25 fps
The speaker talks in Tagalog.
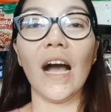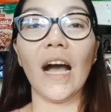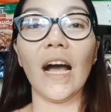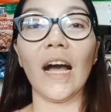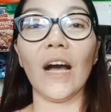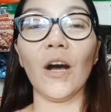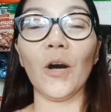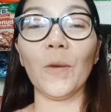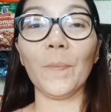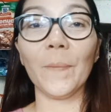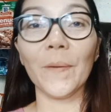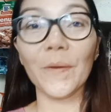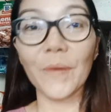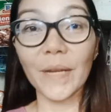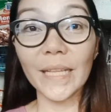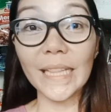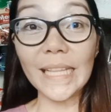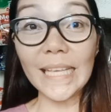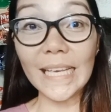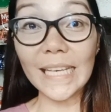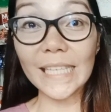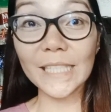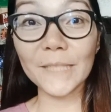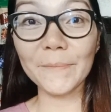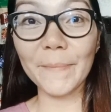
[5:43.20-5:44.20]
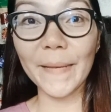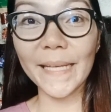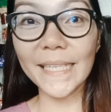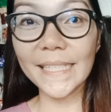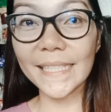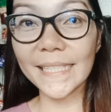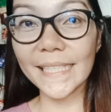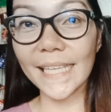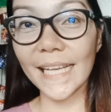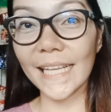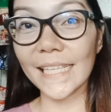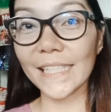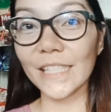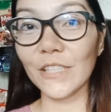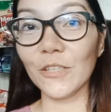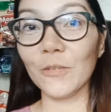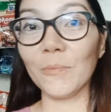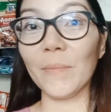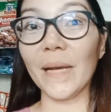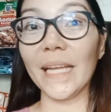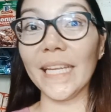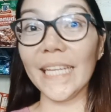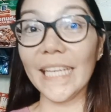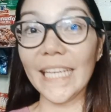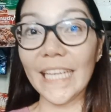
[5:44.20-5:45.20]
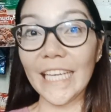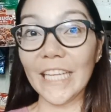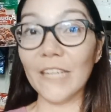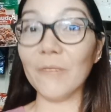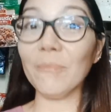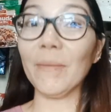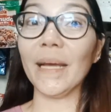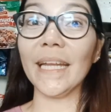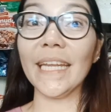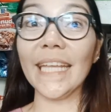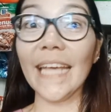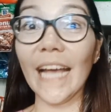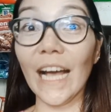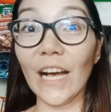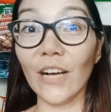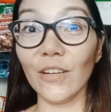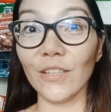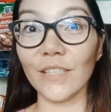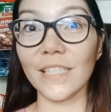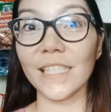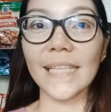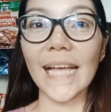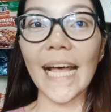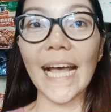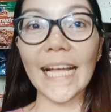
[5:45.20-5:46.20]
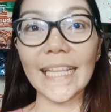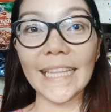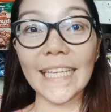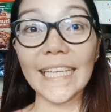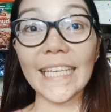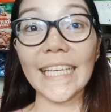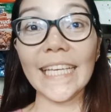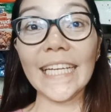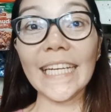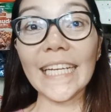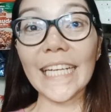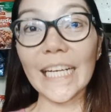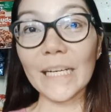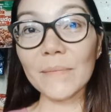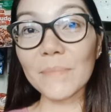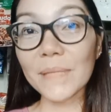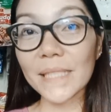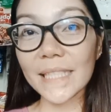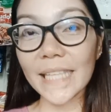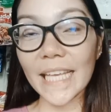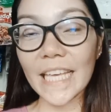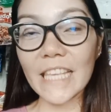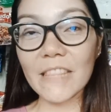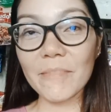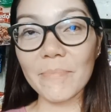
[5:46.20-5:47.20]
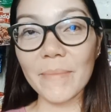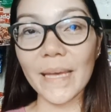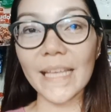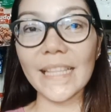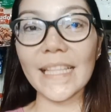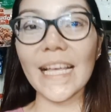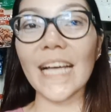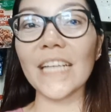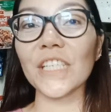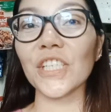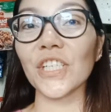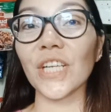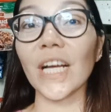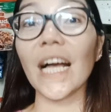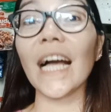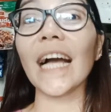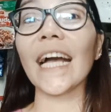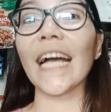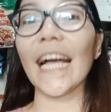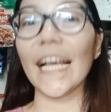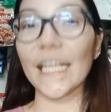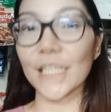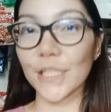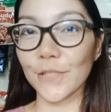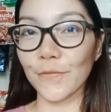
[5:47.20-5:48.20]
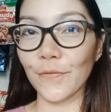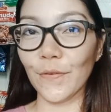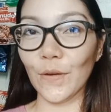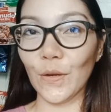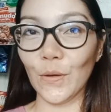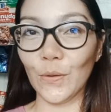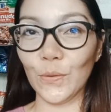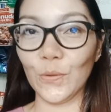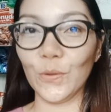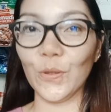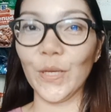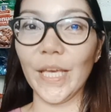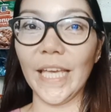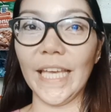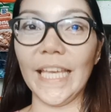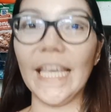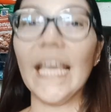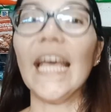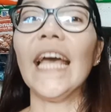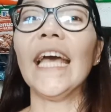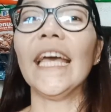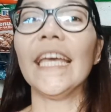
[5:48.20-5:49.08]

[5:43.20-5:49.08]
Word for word: uh, operating expenses, yung money in, money out, sa ating income statement at saka cash flow. Okay.